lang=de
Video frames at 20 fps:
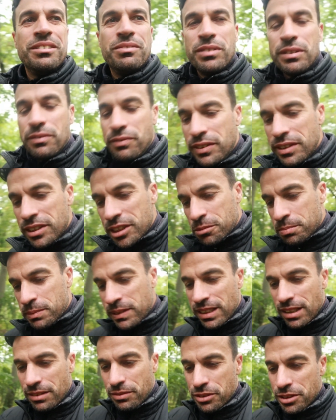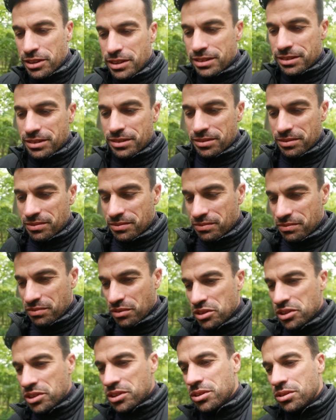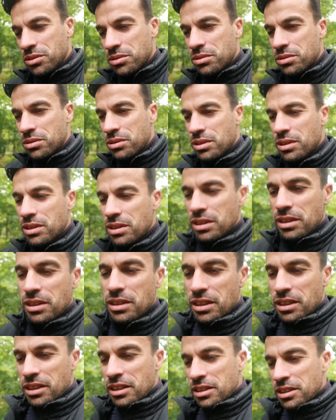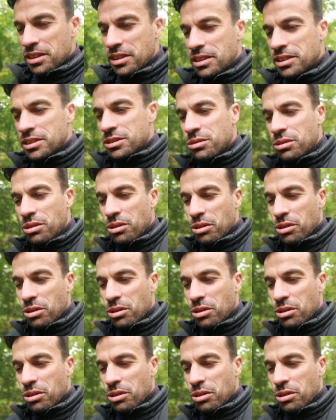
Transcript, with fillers: wie viele Spieler wollen, wollen so, so